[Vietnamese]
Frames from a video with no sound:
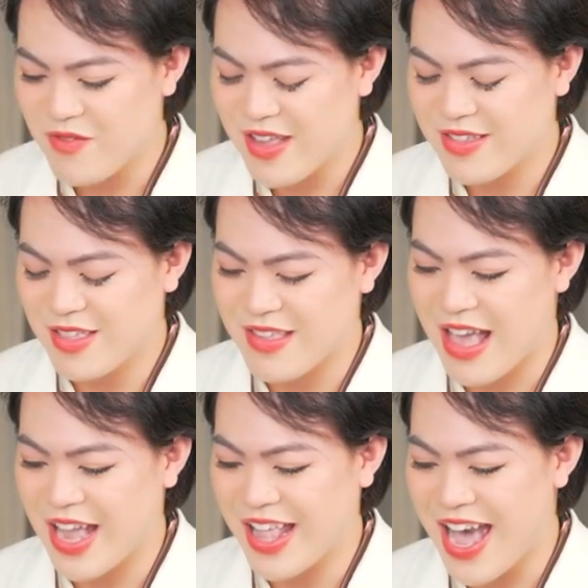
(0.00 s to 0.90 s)
sẽ về từ
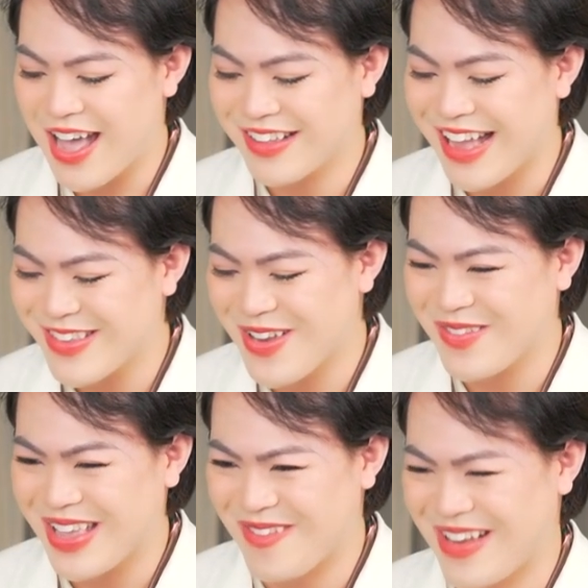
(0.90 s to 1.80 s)
trang ngay đấy ạ anh cho
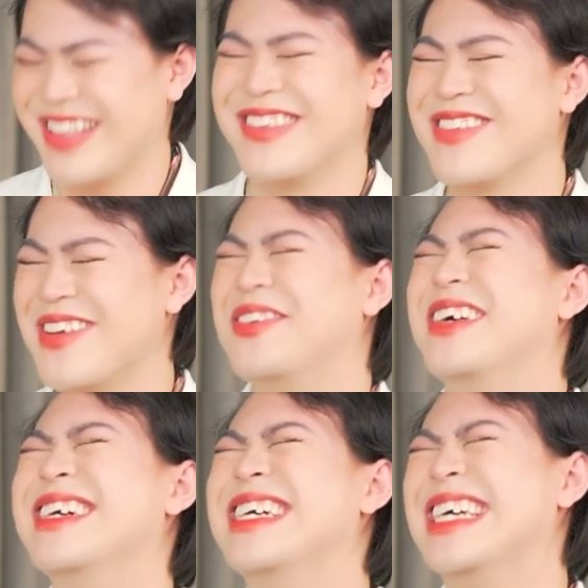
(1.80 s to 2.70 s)
em đi gặp khách chiều nay với